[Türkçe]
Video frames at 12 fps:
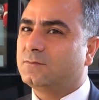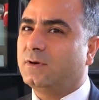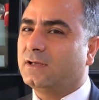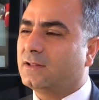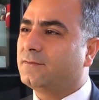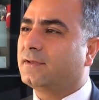
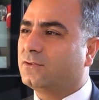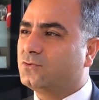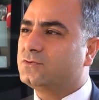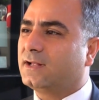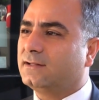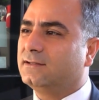Bayağı da fiyatı
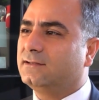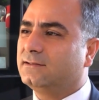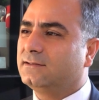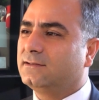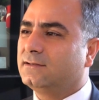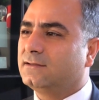yükseldi.
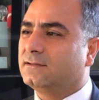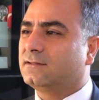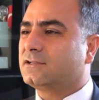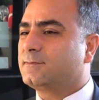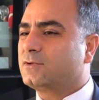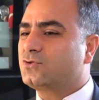
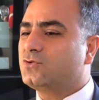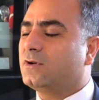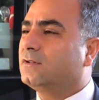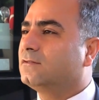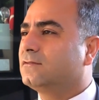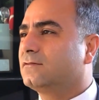Taşımacı
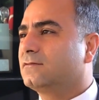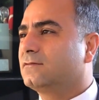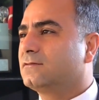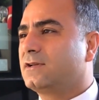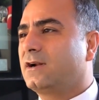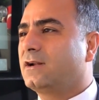şu an
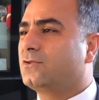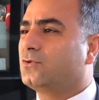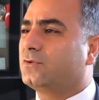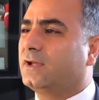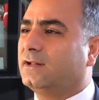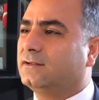zarar
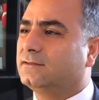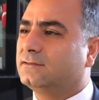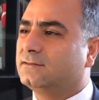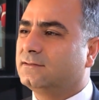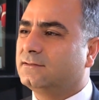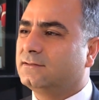ediyor yani.
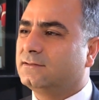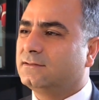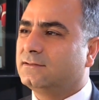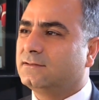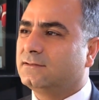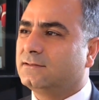
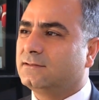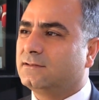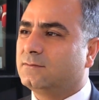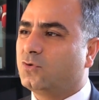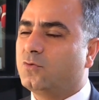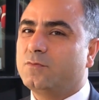
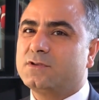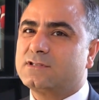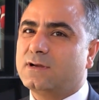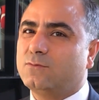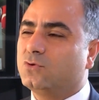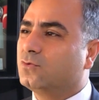Bugün bir
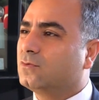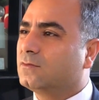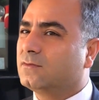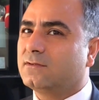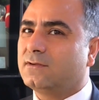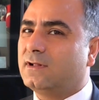İstanbul'un
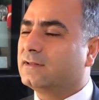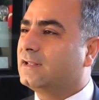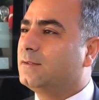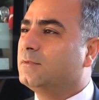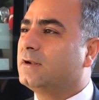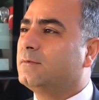6-7
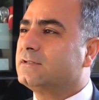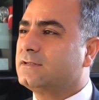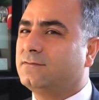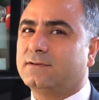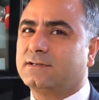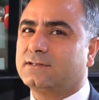bin lira
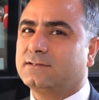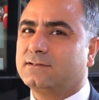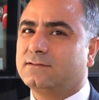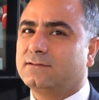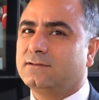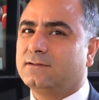masrafı var.
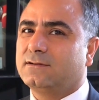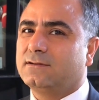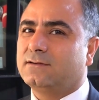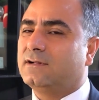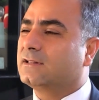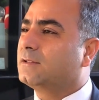
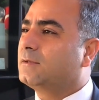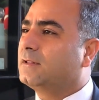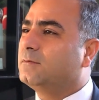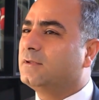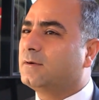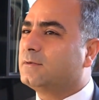6-7
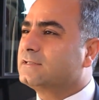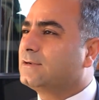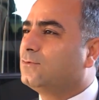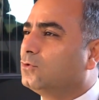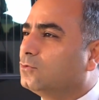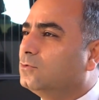bin lira
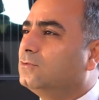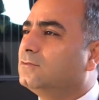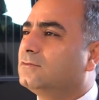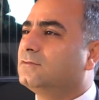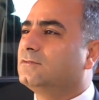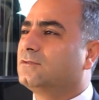masraf oldu mu
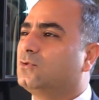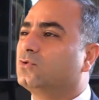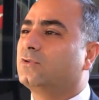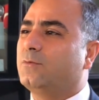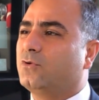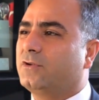
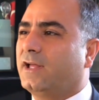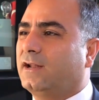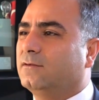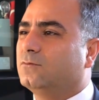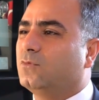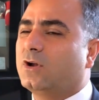kurtarmıyor yani.